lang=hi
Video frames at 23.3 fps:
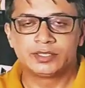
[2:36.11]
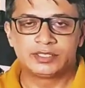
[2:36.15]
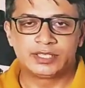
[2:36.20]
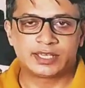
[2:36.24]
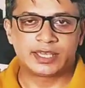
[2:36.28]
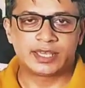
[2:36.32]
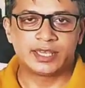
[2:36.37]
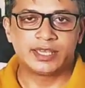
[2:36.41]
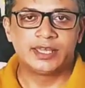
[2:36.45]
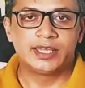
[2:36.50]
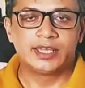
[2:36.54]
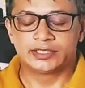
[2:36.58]

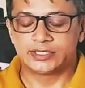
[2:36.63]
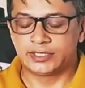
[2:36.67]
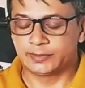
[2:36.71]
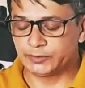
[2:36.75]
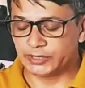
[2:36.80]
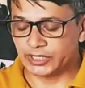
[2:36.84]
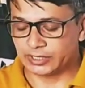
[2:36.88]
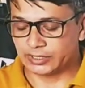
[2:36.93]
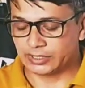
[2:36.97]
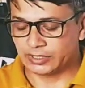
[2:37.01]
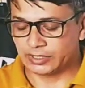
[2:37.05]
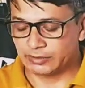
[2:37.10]
ठीक है तब
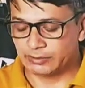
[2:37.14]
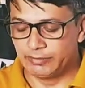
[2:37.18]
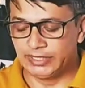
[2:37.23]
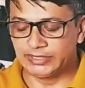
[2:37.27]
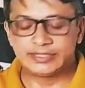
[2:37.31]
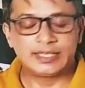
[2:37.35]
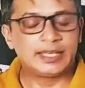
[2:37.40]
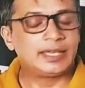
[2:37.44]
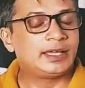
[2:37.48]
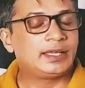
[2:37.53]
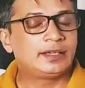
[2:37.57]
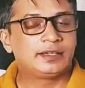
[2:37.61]
तक
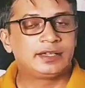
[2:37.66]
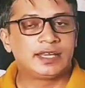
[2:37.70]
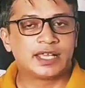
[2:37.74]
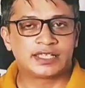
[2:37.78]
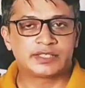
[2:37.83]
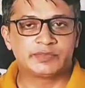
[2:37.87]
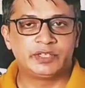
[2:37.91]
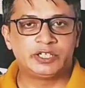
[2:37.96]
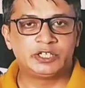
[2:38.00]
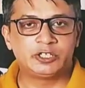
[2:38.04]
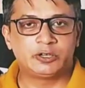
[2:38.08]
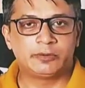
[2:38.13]
मिलते हैं
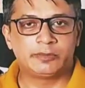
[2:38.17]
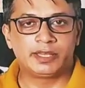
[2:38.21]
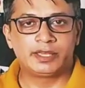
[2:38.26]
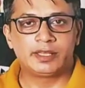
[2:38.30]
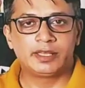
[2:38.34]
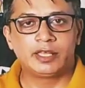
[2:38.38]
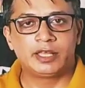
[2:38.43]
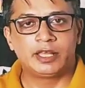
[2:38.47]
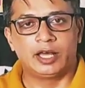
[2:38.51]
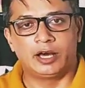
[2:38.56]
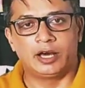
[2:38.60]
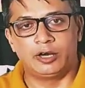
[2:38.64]
नेक्स्ट वीडियो में
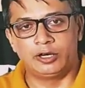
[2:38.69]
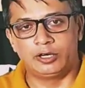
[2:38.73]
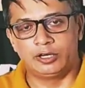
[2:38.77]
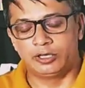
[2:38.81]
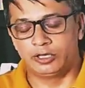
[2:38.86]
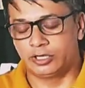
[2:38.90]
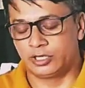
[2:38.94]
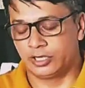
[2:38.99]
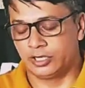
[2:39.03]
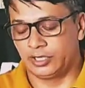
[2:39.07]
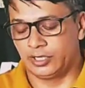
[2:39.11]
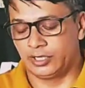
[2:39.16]

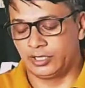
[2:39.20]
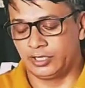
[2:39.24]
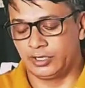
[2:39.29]
और